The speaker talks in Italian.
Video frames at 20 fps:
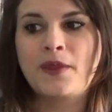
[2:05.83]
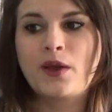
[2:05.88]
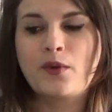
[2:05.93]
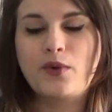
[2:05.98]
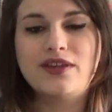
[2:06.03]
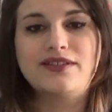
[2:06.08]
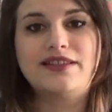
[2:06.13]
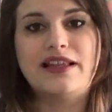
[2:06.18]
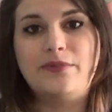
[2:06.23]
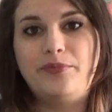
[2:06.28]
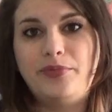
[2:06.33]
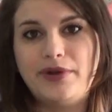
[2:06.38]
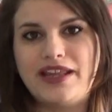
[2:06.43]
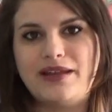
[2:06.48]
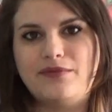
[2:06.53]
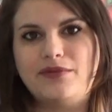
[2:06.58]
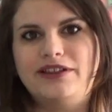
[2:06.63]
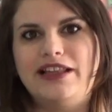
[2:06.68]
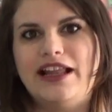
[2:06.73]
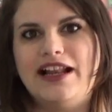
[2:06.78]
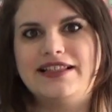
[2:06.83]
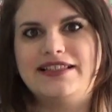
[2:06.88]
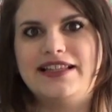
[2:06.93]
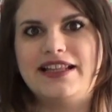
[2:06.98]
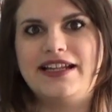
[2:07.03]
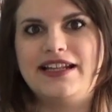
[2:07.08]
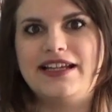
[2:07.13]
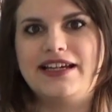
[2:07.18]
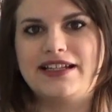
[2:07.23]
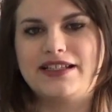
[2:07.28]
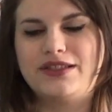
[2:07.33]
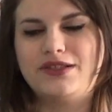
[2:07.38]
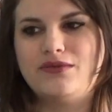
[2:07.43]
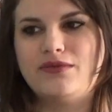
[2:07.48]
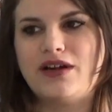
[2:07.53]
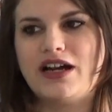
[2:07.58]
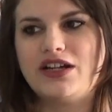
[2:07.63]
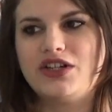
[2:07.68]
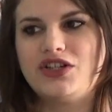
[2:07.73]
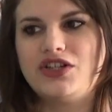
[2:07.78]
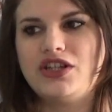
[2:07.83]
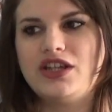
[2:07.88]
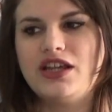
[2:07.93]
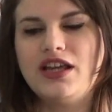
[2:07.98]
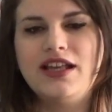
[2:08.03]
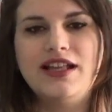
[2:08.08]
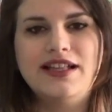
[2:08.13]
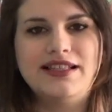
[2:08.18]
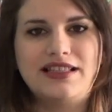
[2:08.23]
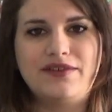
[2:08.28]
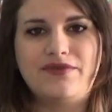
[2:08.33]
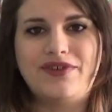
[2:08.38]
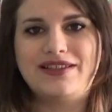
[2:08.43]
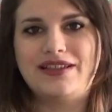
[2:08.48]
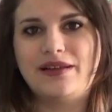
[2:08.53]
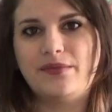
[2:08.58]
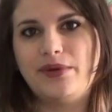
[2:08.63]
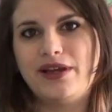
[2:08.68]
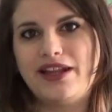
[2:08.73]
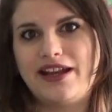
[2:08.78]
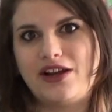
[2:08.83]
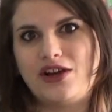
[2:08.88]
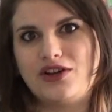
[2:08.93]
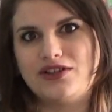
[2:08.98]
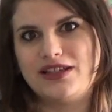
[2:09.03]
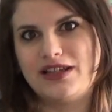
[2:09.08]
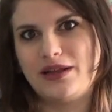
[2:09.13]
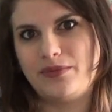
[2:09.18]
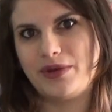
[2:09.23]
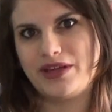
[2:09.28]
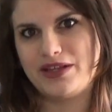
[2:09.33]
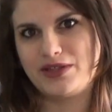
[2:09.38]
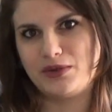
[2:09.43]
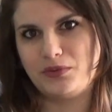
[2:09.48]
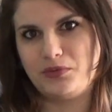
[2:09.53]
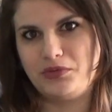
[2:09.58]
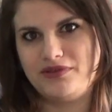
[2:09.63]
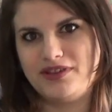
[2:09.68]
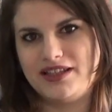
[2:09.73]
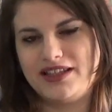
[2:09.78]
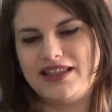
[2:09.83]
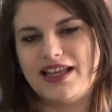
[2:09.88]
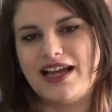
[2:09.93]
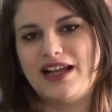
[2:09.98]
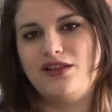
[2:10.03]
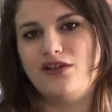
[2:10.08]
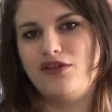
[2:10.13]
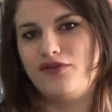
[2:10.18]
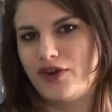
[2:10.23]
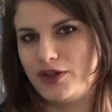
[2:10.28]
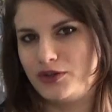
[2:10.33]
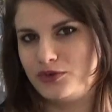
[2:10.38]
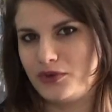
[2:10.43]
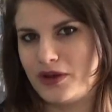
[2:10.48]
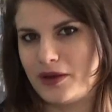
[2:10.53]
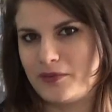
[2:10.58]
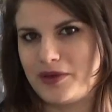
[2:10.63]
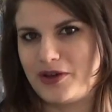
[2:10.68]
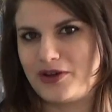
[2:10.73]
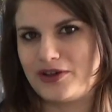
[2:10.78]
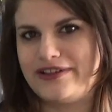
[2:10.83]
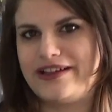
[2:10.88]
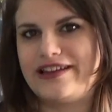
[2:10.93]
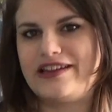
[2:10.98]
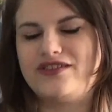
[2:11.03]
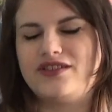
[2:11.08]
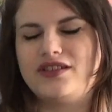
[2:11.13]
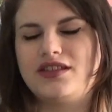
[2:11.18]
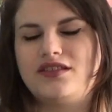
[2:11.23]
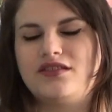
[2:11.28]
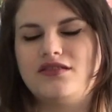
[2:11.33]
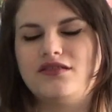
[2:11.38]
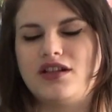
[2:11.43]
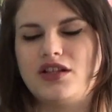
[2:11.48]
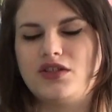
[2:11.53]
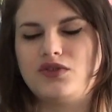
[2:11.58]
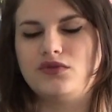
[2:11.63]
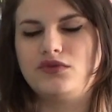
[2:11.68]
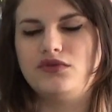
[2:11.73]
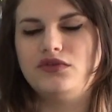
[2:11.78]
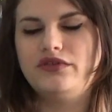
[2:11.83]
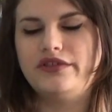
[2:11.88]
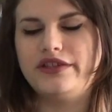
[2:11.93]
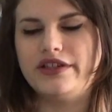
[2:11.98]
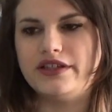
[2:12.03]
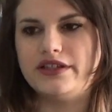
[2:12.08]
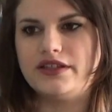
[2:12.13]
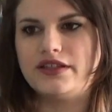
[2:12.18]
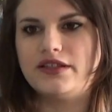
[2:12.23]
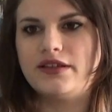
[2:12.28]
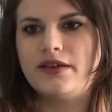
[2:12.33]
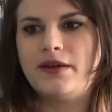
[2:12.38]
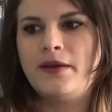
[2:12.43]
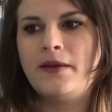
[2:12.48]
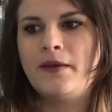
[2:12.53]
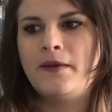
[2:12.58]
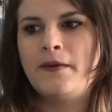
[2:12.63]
Questo è il primo della serie di Crestomanci, se vuoi sapere cosa ne penso più in dettaglio ho fatto una piccola recensione su Goodreads.